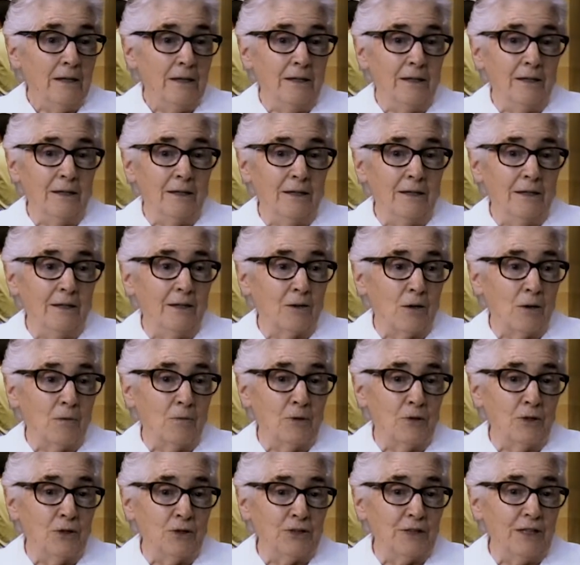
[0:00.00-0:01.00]
y
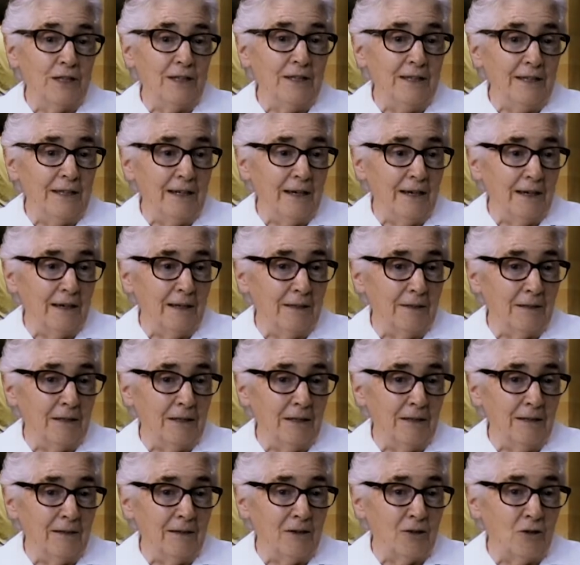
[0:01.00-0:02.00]
como no tenía
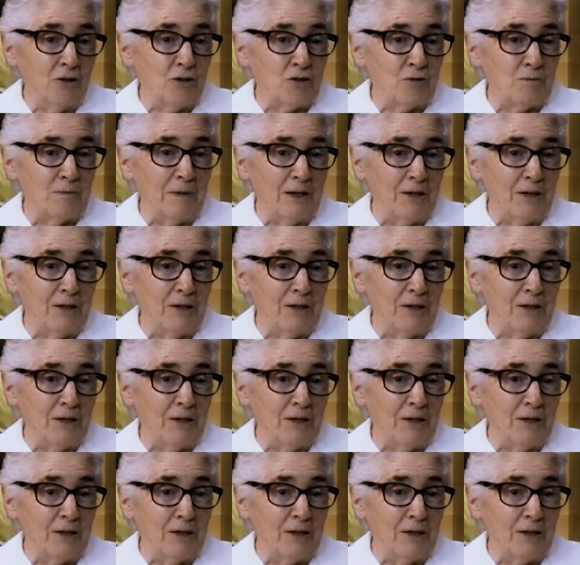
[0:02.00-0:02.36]
hijos